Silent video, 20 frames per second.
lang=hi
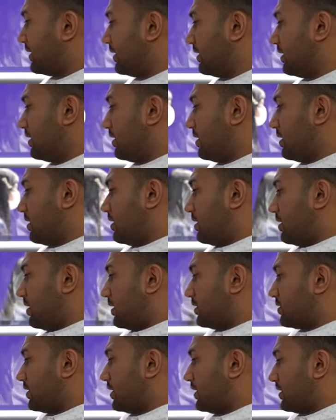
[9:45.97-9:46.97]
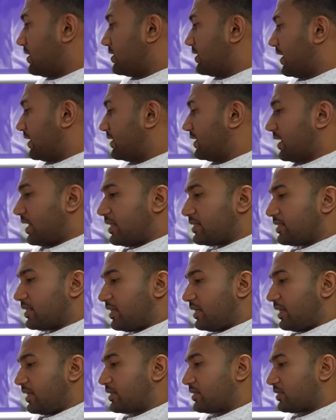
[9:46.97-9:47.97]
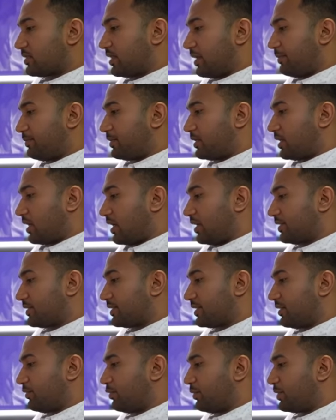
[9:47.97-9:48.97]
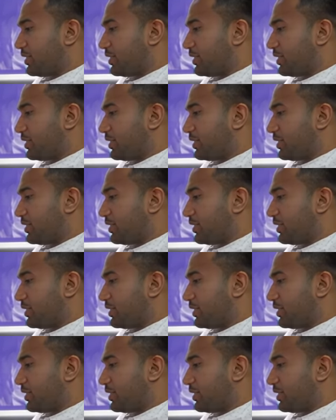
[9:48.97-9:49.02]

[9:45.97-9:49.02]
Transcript: थिंक अच्छा ये रिजेक्ट यहाँ से एक्सेप्ट कहाँ से वो